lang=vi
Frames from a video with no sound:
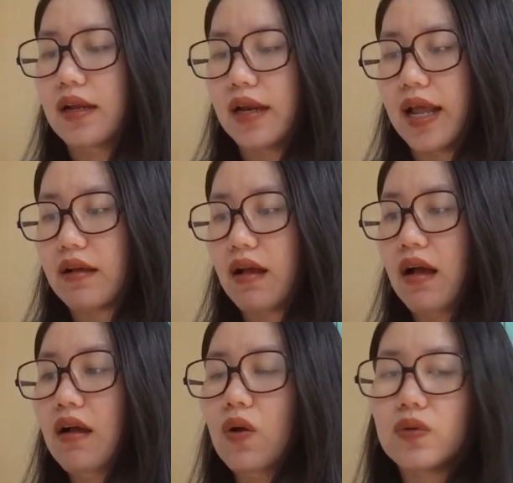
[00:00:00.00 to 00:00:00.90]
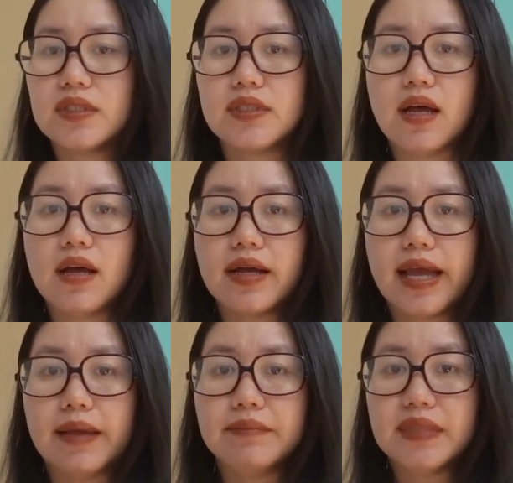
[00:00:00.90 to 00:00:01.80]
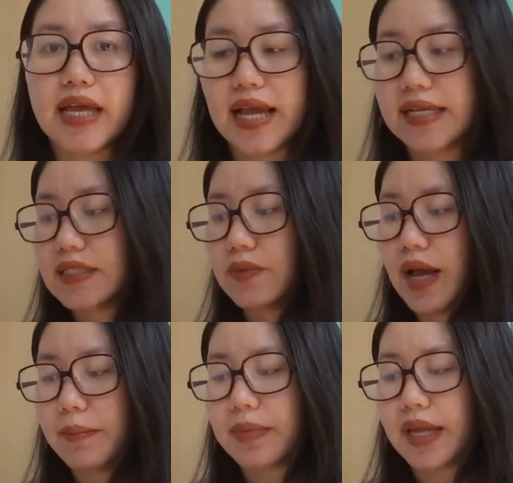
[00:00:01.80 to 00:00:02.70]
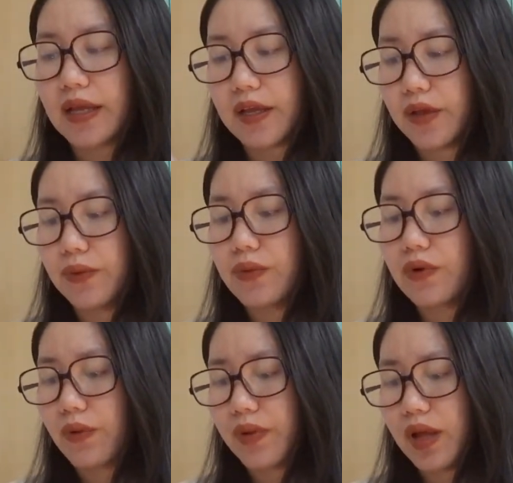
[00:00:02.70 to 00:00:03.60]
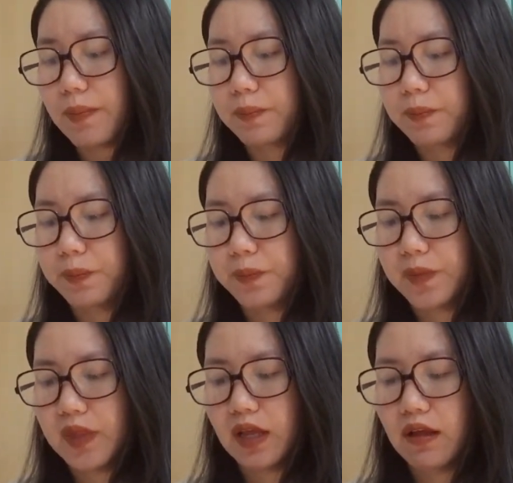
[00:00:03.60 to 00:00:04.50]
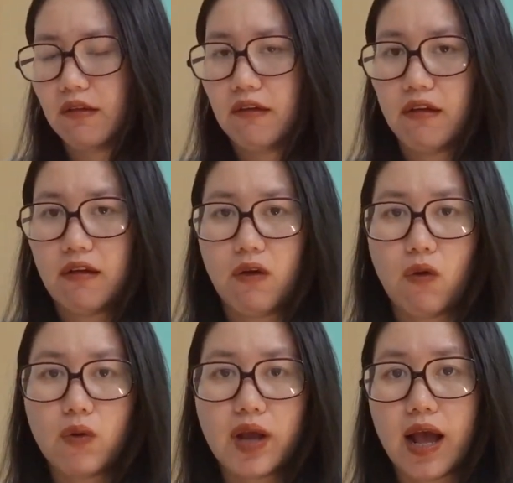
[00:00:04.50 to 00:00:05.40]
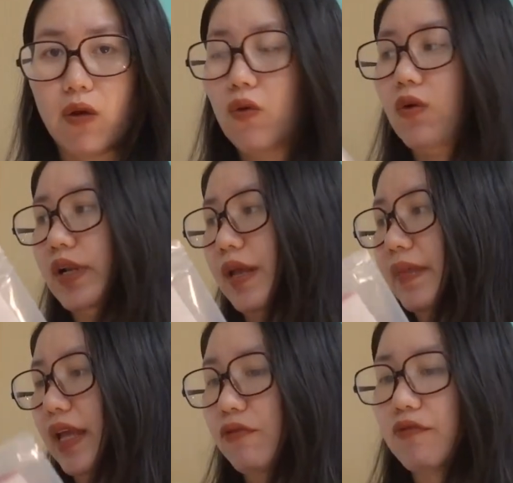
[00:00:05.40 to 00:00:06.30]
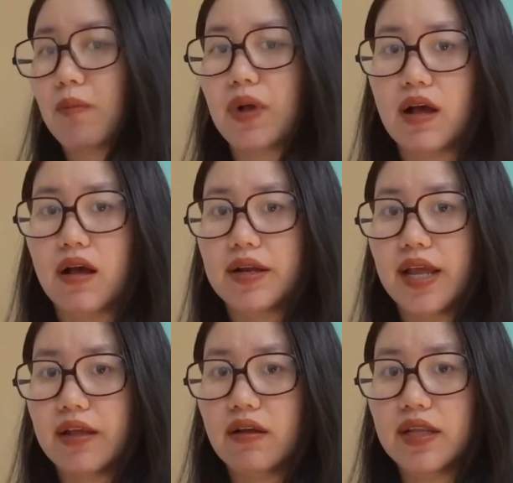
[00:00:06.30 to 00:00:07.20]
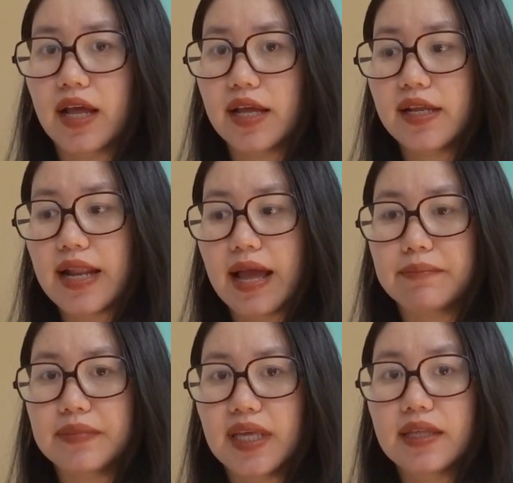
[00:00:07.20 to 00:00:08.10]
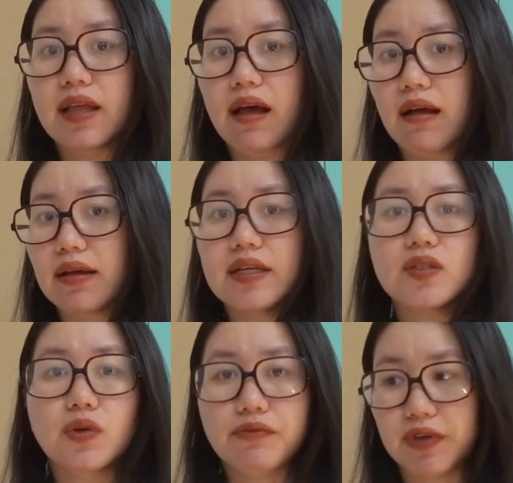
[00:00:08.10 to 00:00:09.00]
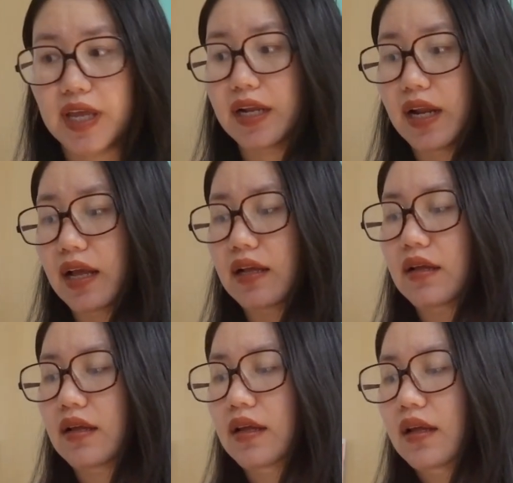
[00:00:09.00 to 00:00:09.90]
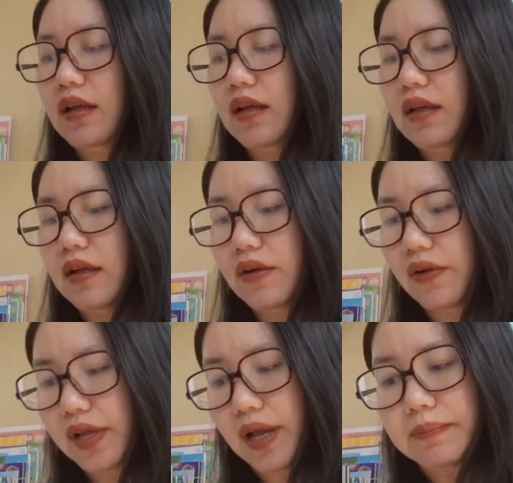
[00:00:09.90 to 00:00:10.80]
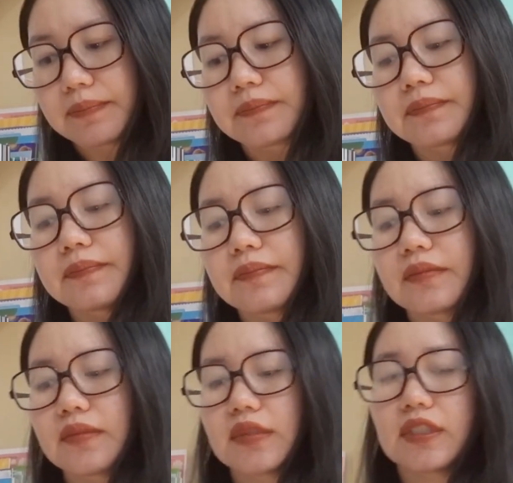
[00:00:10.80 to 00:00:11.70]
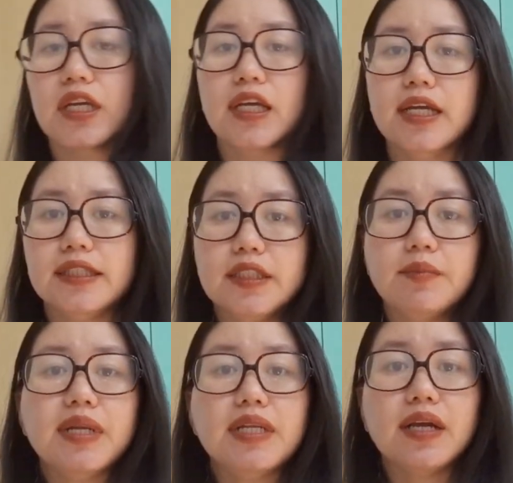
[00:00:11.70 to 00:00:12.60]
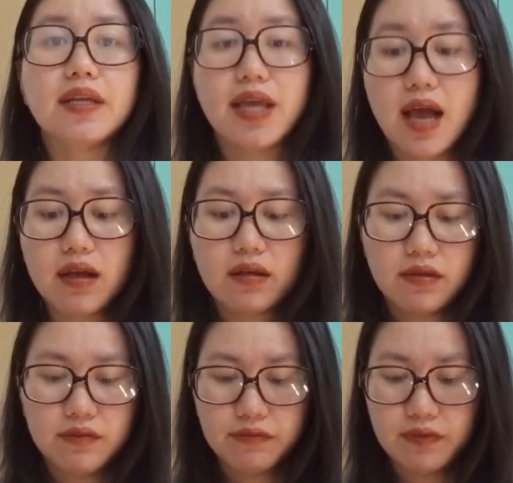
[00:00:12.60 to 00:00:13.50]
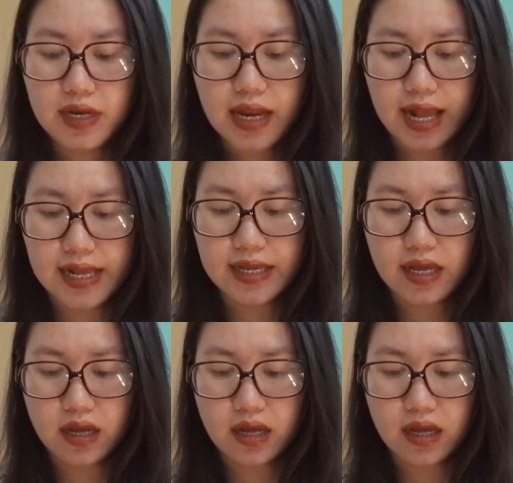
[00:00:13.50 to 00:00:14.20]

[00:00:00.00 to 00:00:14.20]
là có hồ sơ khám thai siêu âm các kiểu rồi à, hộ khẩu đem theo phòng hờ để có thể làm giấy tờ khi xuất viện nè rồi um, chứng minh nhân dân với lại